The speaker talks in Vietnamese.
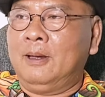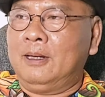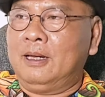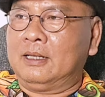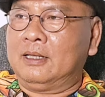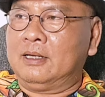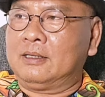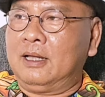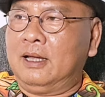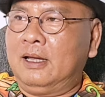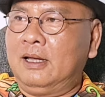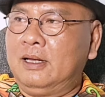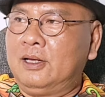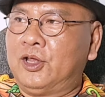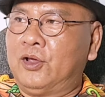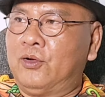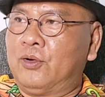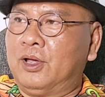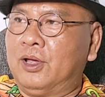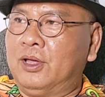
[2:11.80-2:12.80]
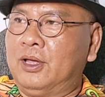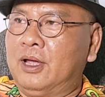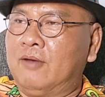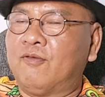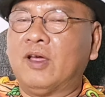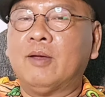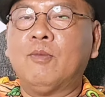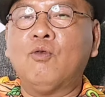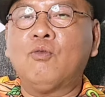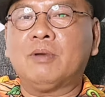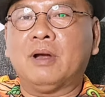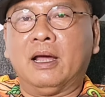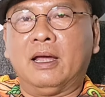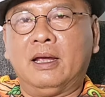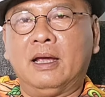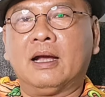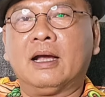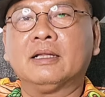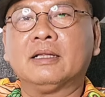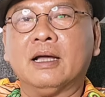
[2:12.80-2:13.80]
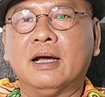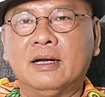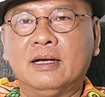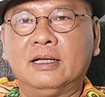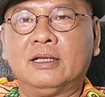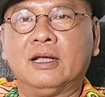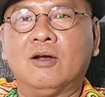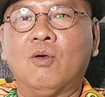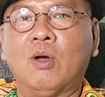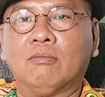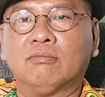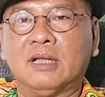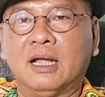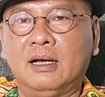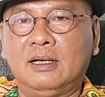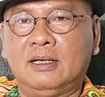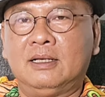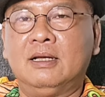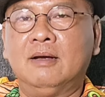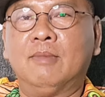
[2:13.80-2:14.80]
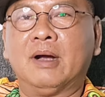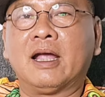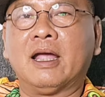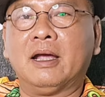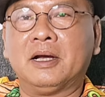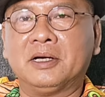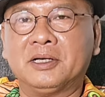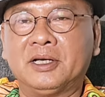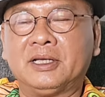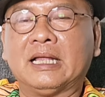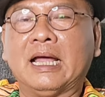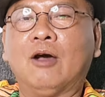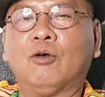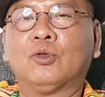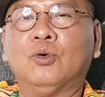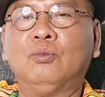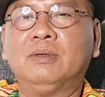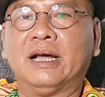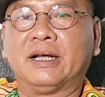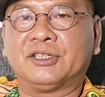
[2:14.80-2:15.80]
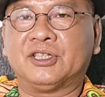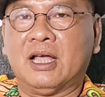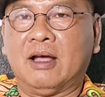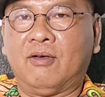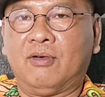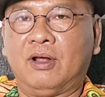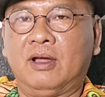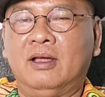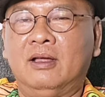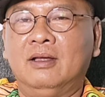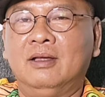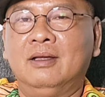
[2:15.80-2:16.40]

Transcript: và thực tế nhiều khi facebook này cái tên thì của ông thất nhưng mà cái người thao túng đằng sau đó